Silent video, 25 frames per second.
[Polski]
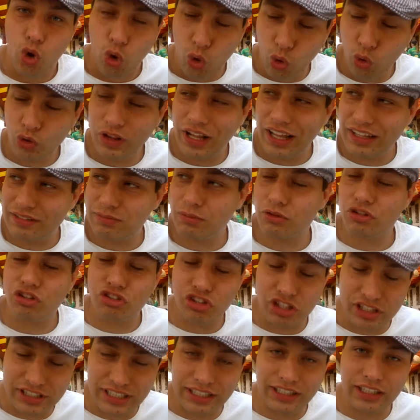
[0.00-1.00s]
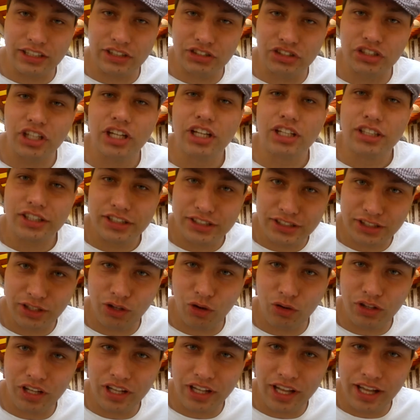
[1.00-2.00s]
U nas możecie znaleźć
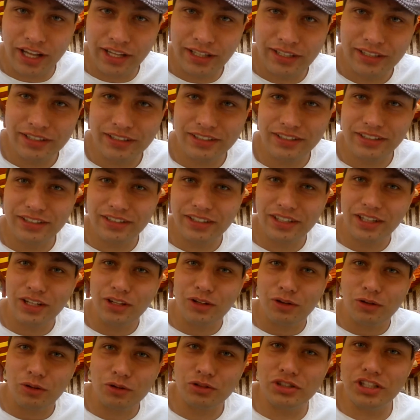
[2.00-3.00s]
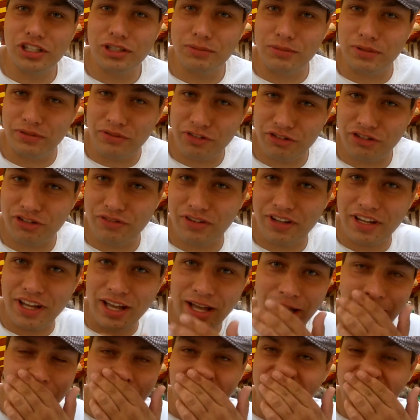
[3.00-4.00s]
schronienie, udzielimy
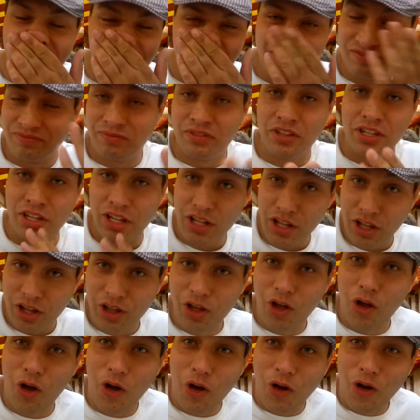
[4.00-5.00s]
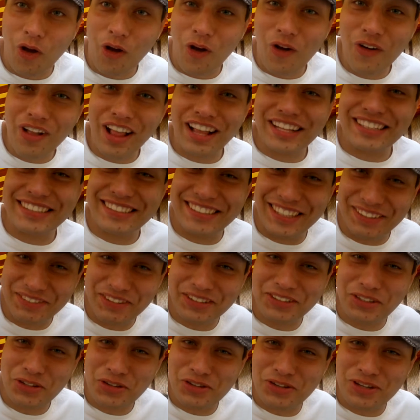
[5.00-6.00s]
wyżywienia oraz tym,
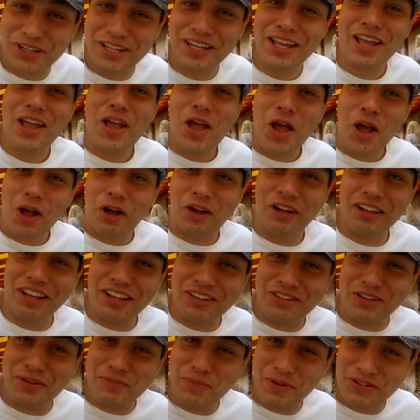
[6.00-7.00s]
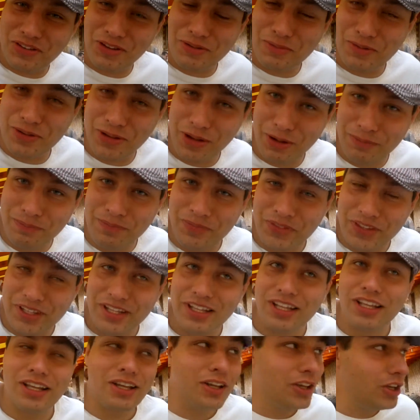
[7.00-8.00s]
którzy koniecznie potrzebują,
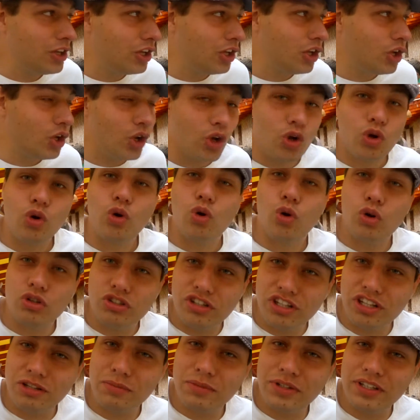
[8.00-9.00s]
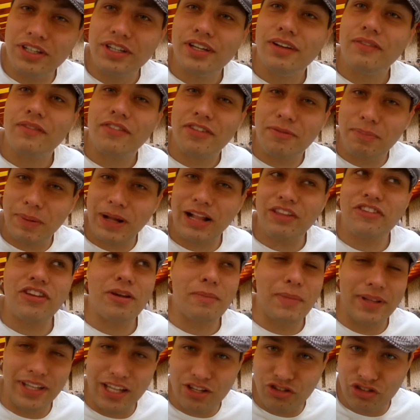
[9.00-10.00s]
udzielimy wsparcia
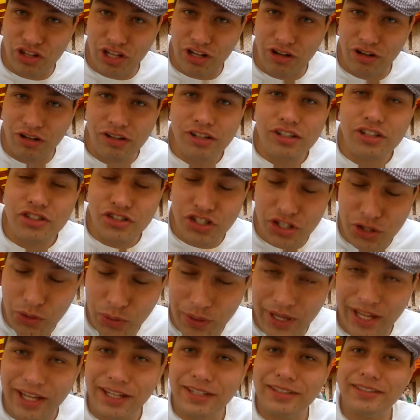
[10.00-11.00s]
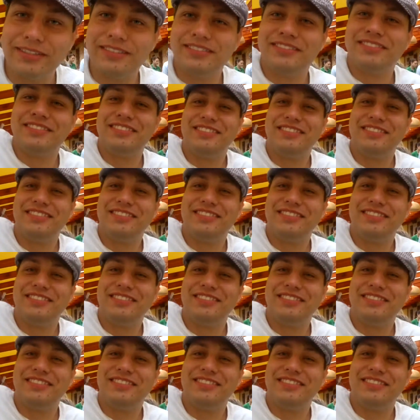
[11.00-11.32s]
medycznego. Dziękuję.